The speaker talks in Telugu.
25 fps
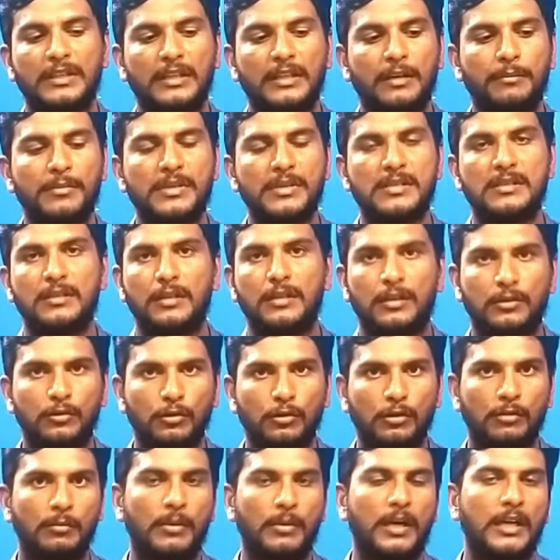రమేష్ గారితో
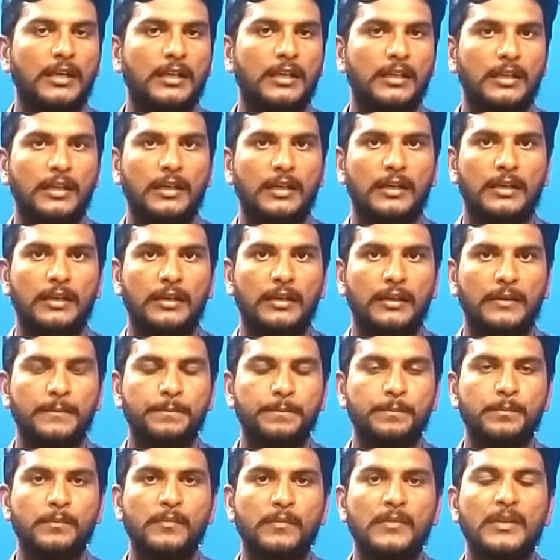ఒక మాట అన్నారంట
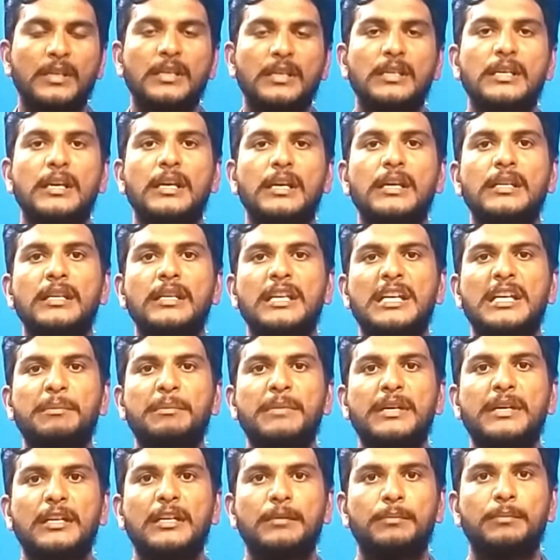ఏది
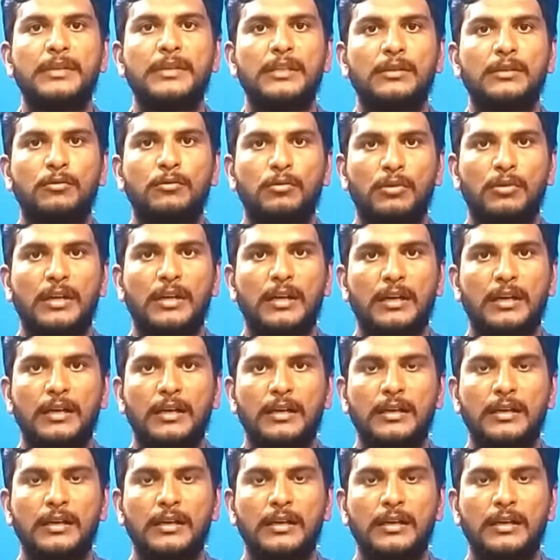ఏమైనప్పటికీ కూడా